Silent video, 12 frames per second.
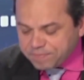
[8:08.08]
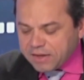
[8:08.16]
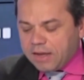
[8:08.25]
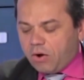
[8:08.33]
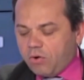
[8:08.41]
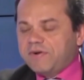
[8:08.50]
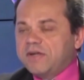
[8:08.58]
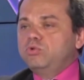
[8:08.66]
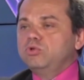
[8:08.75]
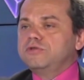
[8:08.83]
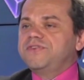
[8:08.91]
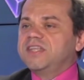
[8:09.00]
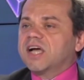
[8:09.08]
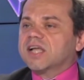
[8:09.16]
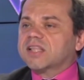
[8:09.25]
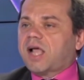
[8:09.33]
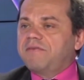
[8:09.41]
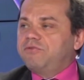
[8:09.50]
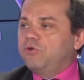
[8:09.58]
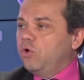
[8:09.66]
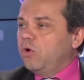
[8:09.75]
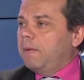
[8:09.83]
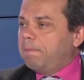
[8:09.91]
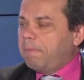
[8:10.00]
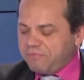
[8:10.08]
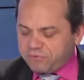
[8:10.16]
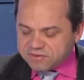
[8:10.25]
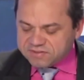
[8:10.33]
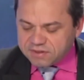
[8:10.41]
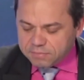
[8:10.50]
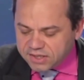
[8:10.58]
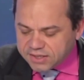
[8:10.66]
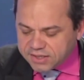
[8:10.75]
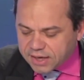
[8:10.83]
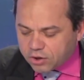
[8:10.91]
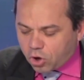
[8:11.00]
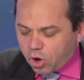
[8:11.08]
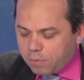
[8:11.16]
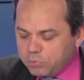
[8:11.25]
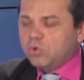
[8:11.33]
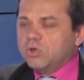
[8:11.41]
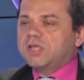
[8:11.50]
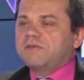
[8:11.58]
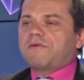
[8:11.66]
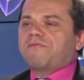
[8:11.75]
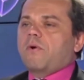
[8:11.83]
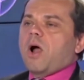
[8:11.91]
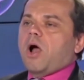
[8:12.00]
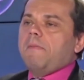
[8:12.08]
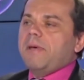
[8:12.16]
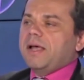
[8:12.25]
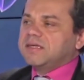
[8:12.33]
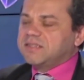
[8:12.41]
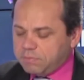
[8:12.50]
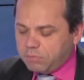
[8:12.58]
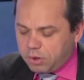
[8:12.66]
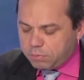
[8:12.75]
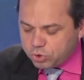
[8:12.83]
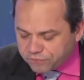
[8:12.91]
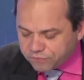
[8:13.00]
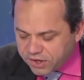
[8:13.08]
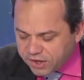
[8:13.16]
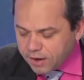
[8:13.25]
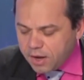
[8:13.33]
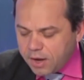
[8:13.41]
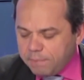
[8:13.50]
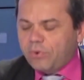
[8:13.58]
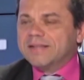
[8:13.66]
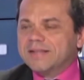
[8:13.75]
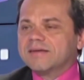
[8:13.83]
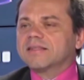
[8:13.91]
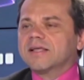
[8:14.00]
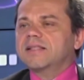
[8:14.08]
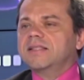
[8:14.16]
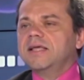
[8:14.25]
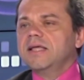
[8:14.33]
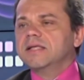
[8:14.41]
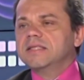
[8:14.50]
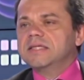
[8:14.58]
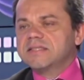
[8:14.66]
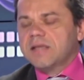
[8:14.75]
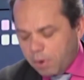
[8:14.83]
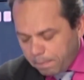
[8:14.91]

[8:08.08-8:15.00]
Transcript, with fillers: On va tous finir très vieux et pas forcément nickel chrome. Donc, il va falloir un maximum de fric pour être traité décemment.